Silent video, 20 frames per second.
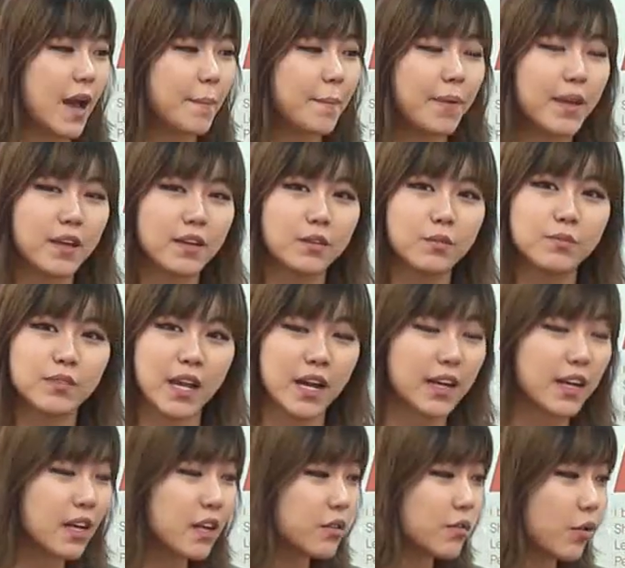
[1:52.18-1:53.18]
앞에 그럼
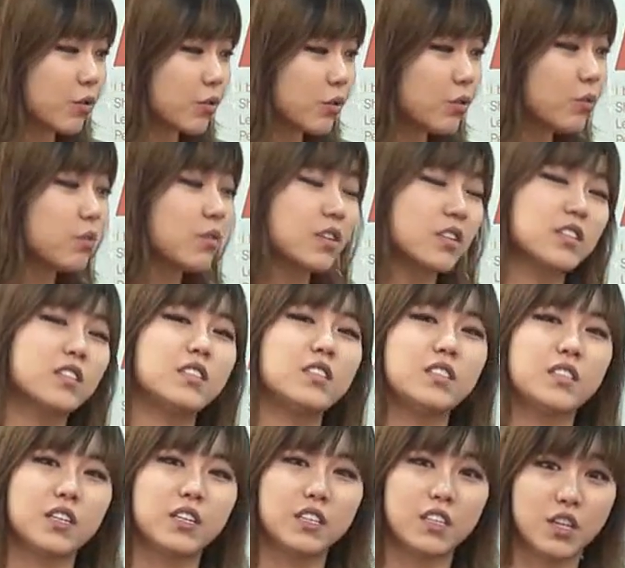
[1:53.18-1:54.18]
잠깐 어떤
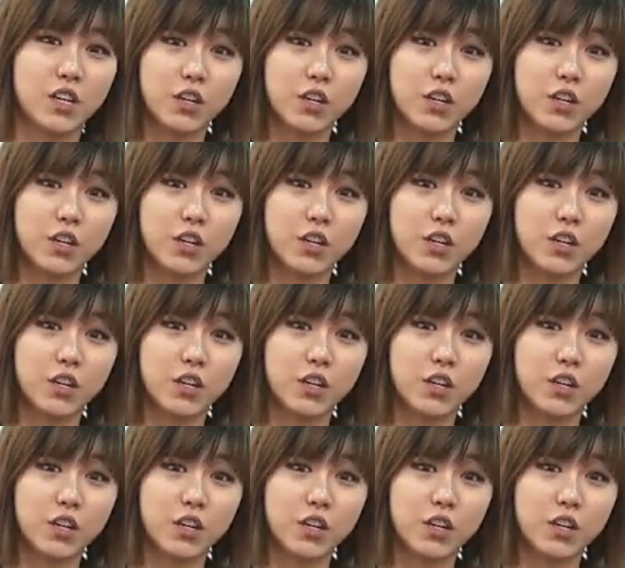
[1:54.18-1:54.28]
노래인지 잠깐